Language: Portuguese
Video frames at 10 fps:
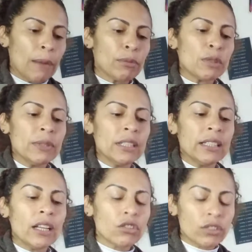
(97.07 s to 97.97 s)
a
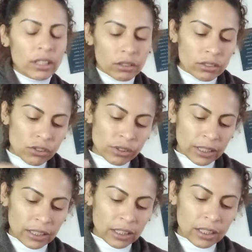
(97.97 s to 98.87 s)
prosperidade dentro disso
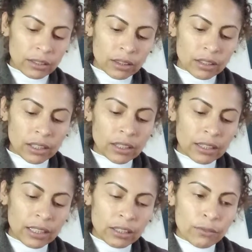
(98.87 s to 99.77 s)
daqui que que,
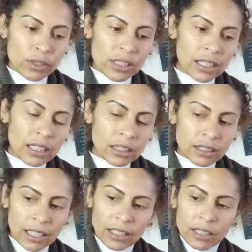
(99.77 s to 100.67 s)
tem, que você
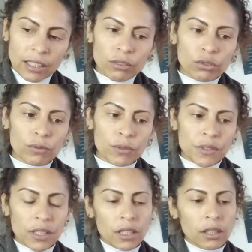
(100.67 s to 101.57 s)
tem dentro de
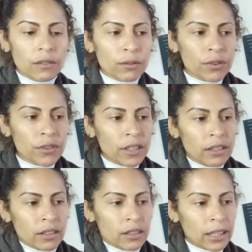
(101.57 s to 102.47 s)
você, que você
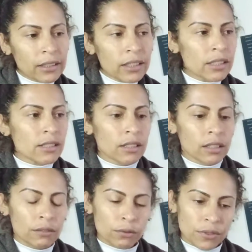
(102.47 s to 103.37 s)
internaliza,
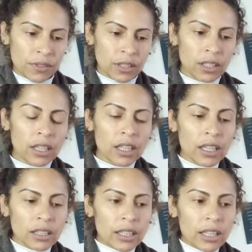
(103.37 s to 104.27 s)
que você
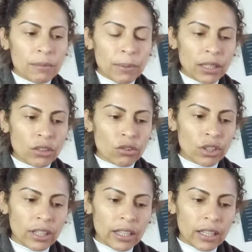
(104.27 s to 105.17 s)
de
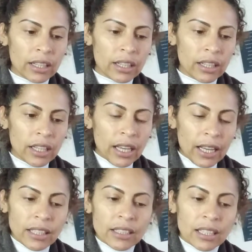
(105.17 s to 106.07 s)
repente é,
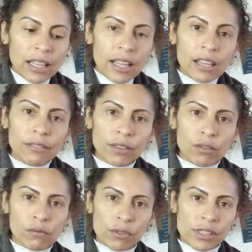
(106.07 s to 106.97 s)
ainda leva
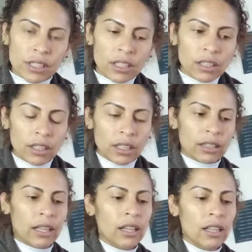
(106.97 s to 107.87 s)
com você,
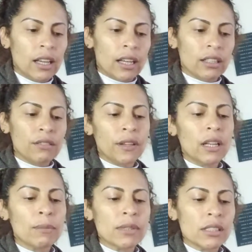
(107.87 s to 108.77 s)
tá? Aqui
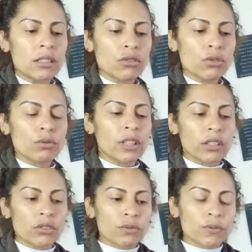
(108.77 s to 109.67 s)
fala bastante do
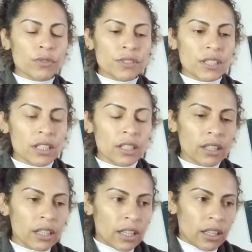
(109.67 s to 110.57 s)
que? De
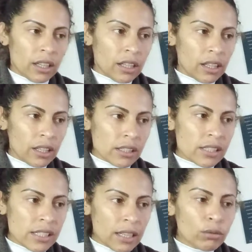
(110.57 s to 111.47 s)
você é,
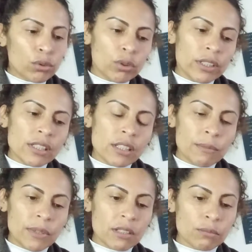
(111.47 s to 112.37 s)
se
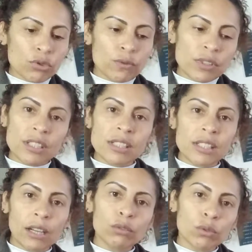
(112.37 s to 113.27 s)
autoconhecer mesmo, de você
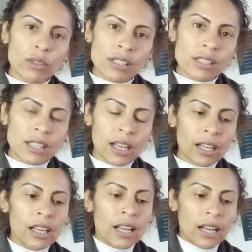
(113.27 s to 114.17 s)
se
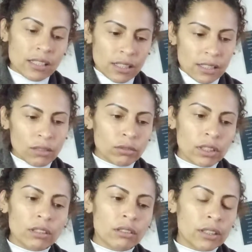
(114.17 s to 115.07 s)
autoacessar, acessar o
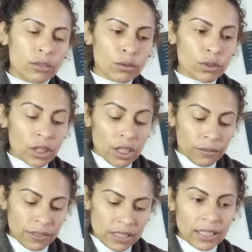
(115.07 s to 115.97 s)
teu interior,
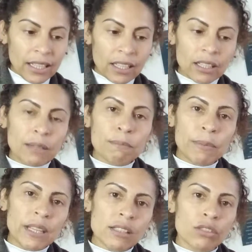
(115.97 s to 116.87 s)
fazer aquela
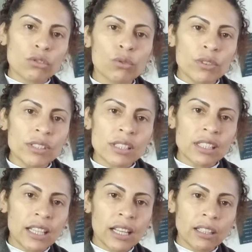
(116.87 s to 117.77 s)
limpeza de
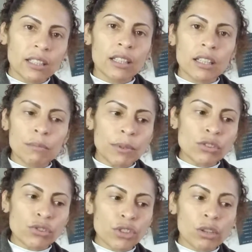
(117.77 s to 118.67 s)
coisas que ainda de
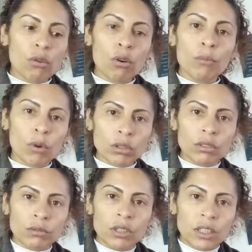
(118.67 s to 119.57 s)
repente te
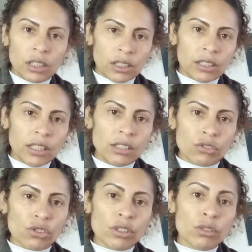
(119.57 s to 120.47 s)
incomodam,
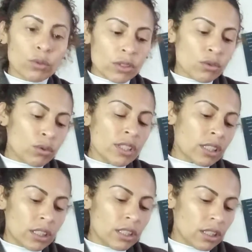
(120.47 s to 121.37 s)
entende? De
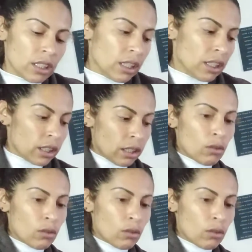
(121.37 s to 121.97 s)
situações que, que